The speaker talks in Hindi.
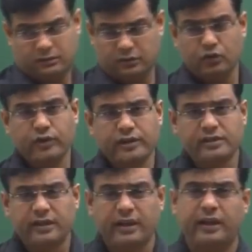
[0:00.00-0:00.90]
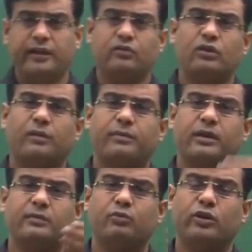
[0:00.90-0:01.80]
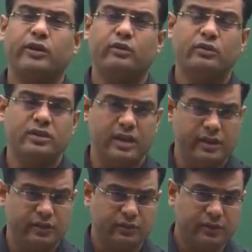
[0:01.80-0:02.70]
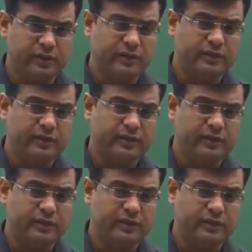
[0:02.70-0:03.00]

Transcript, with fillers: यूनिट सेल हैं तो आपके पास मॉलिक्यूल चालीस होंगे